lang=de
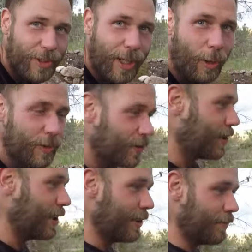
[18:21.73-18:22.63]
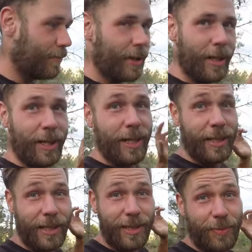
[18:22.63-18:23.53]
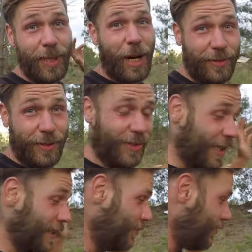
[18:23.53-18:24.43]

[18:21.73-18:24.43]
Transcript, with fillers: ich noch aussortieren dann ist mir aufgefallen,